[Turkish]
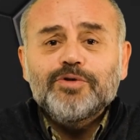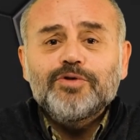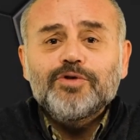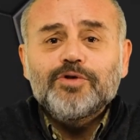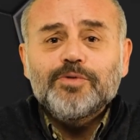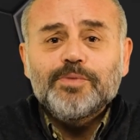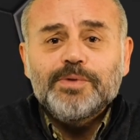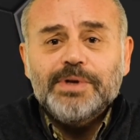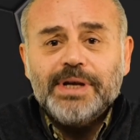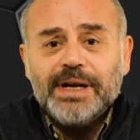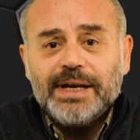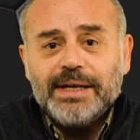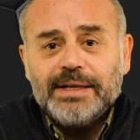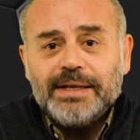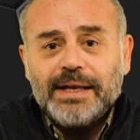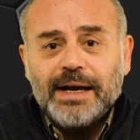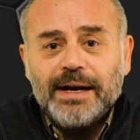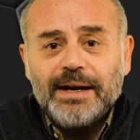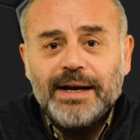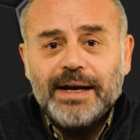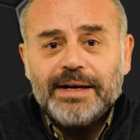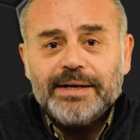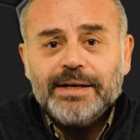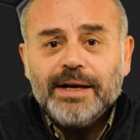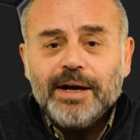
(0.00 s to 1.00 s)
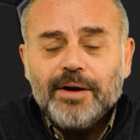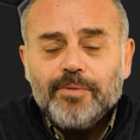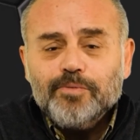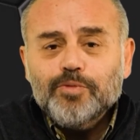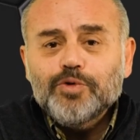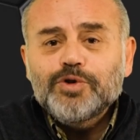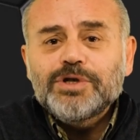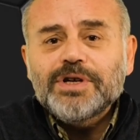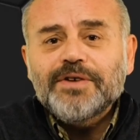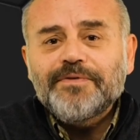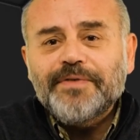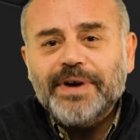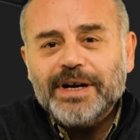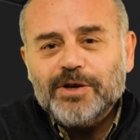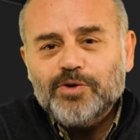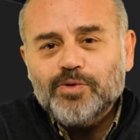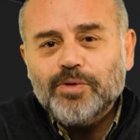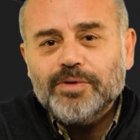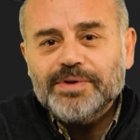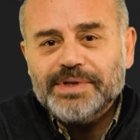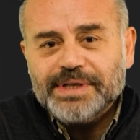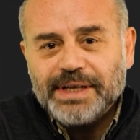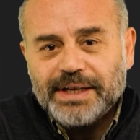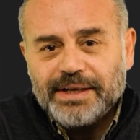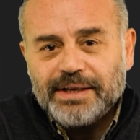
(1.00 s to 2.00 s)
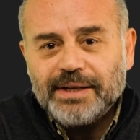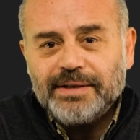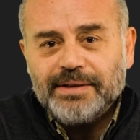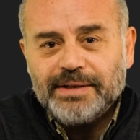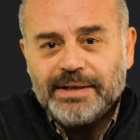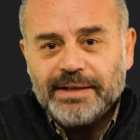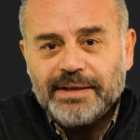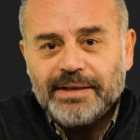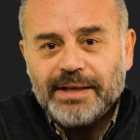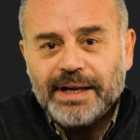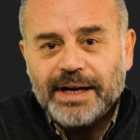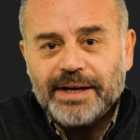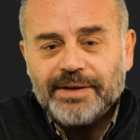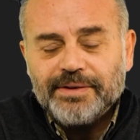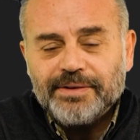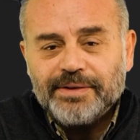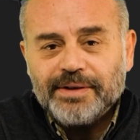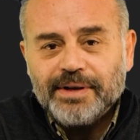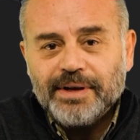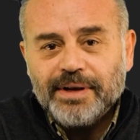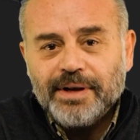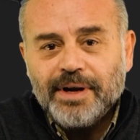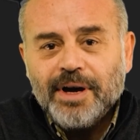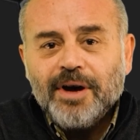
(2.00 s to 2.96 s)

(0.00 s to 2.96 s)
tribünlere giderler. Bu sefer çok sayıda değillerdi.